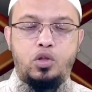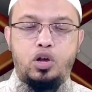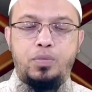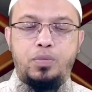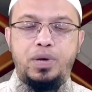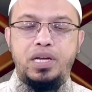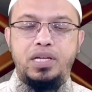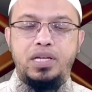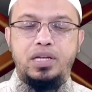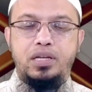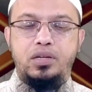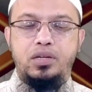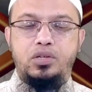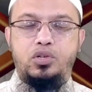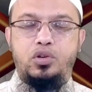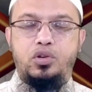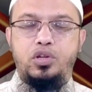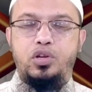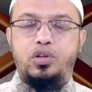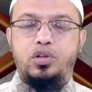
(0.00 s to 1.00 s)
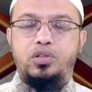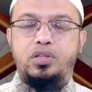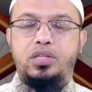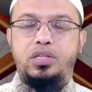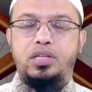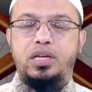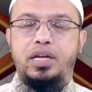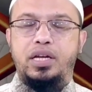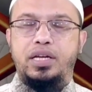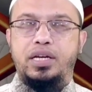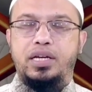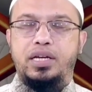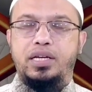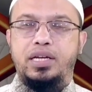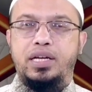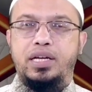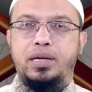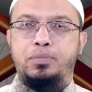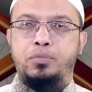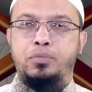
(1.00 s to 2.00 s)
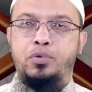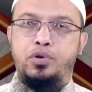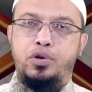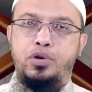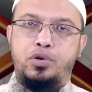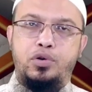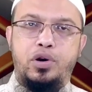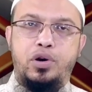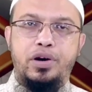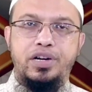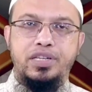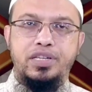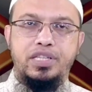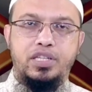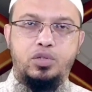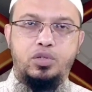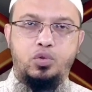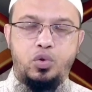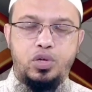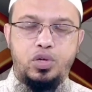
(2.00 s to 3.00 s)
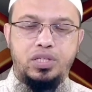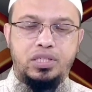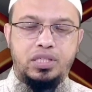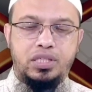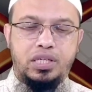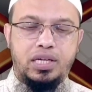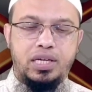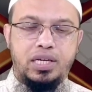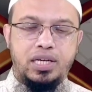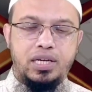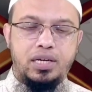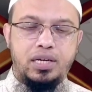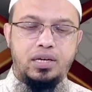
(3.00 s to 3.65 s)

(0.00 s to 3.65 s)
নর্মালি শরীয়ত এটাকে মুন্ডন করার নির্দেশ করেছে